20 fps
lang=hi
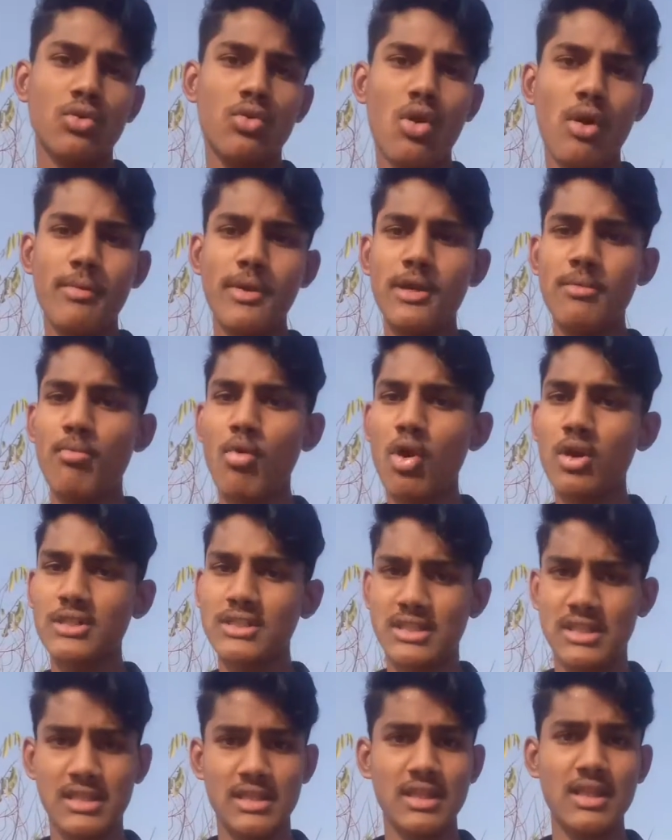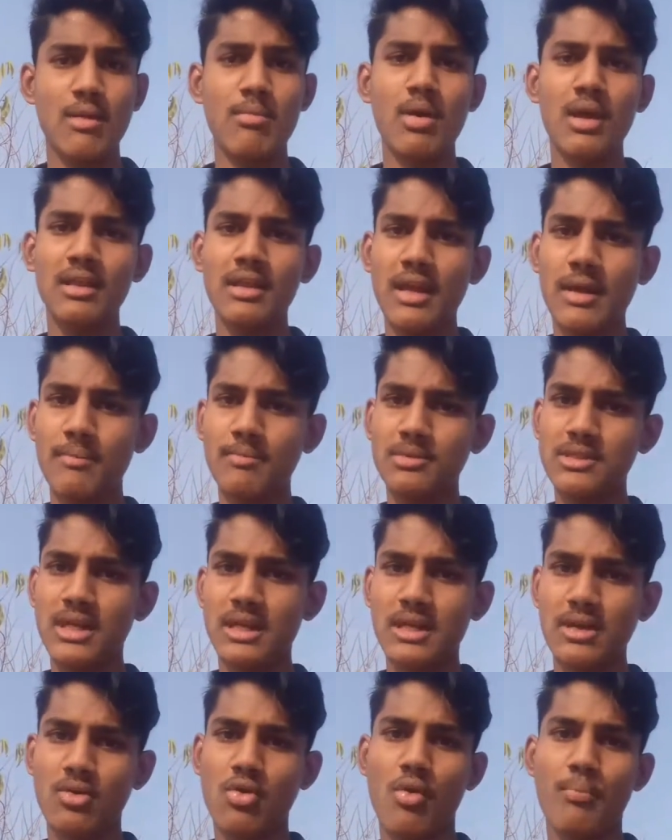कमेंट बॉक्स जिंदाबाद है आप
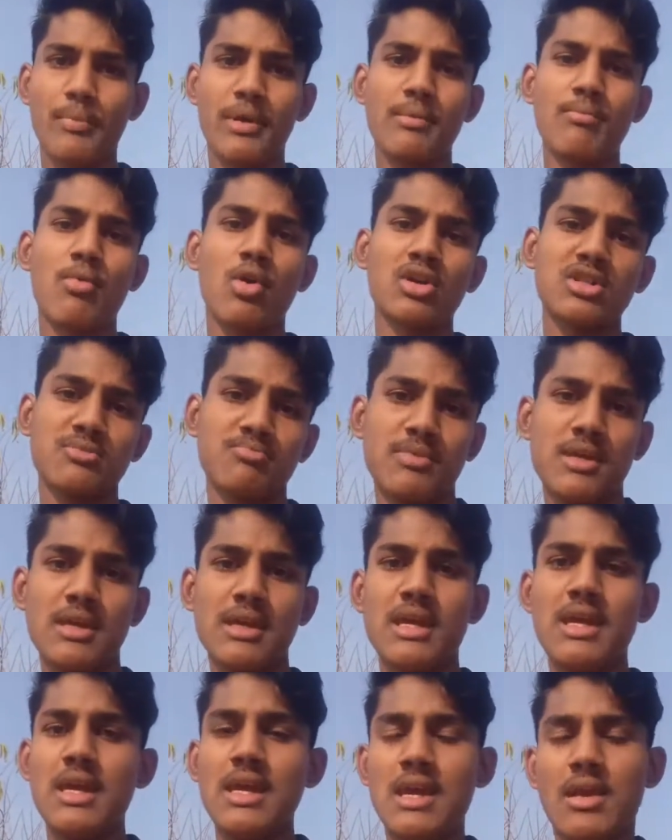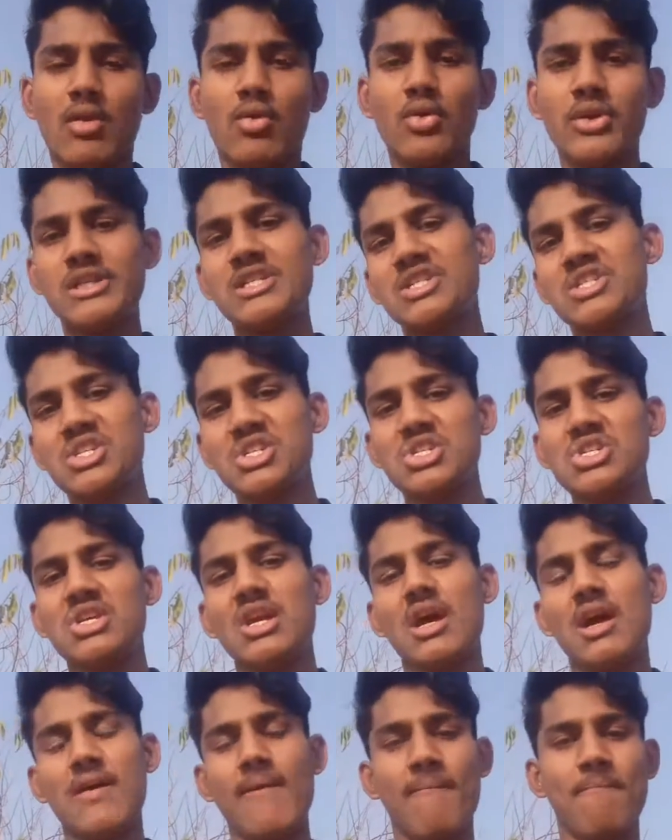जाके कमेंट बॉक्स में क्वेश्चन
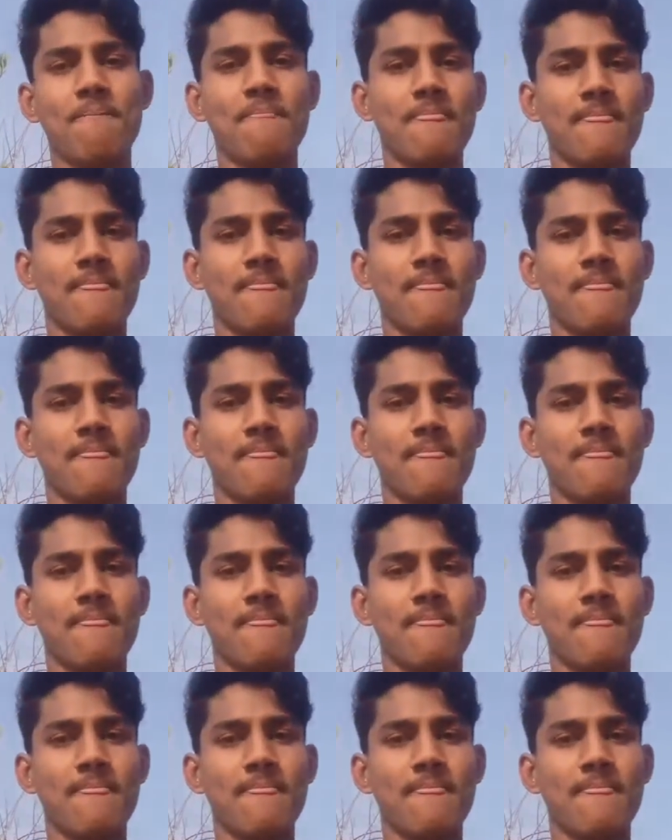या